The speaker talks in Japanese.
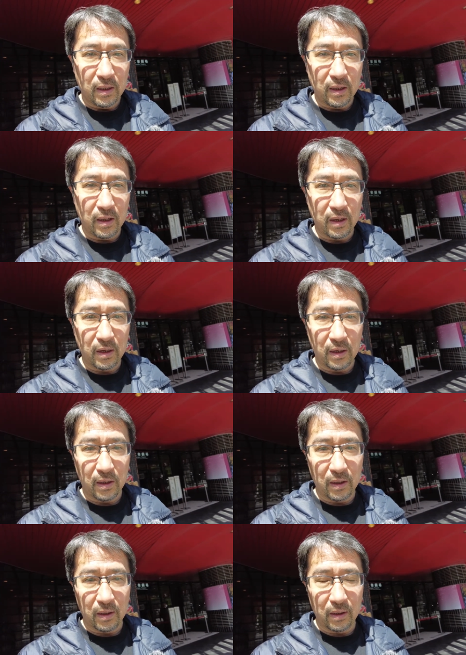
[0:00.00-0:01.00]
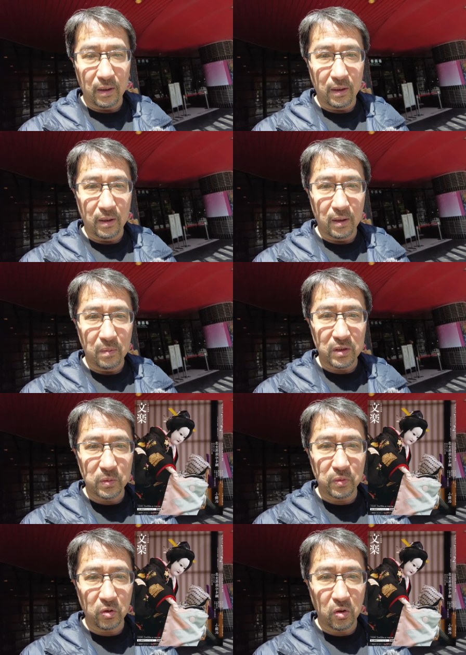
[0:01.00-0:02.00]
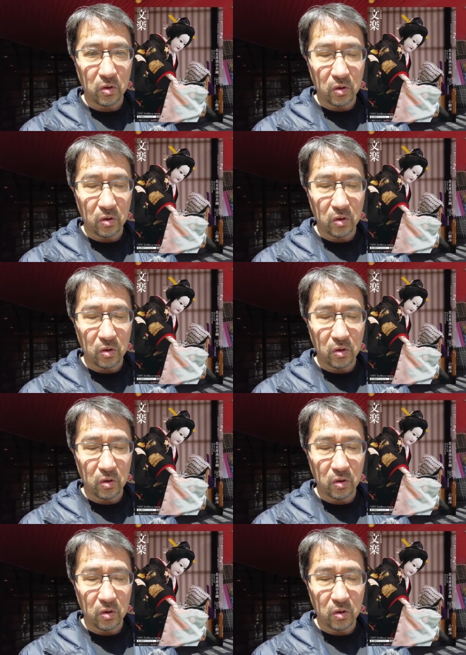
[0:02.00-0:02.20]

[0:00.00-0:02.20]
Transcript: えー、まあ、自分の